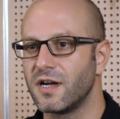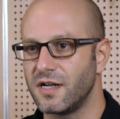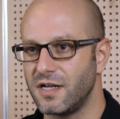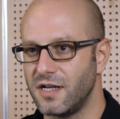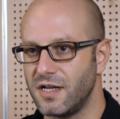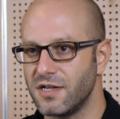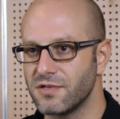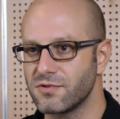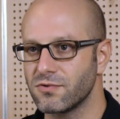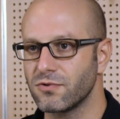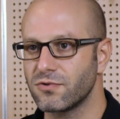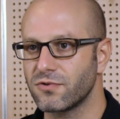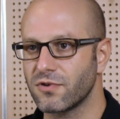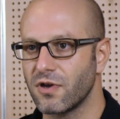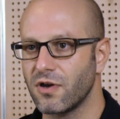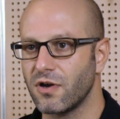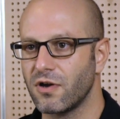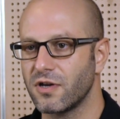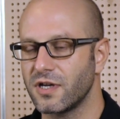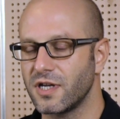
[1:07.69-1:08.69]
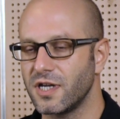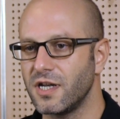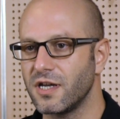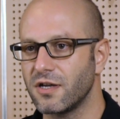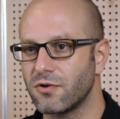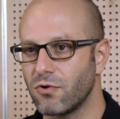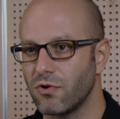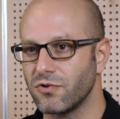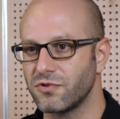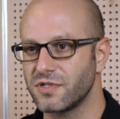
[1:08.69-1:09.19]
les auteurs et
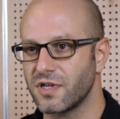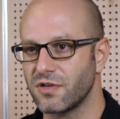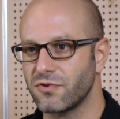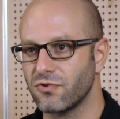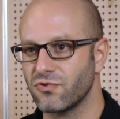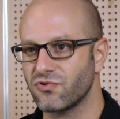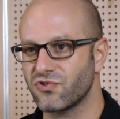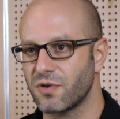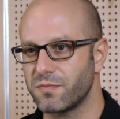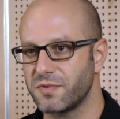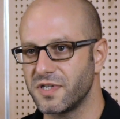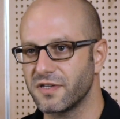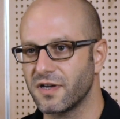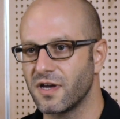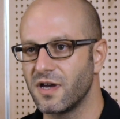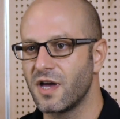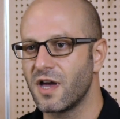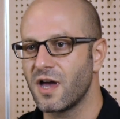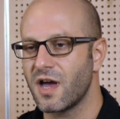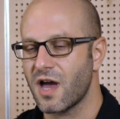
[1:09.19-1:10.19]
les coordinateurs de chapitre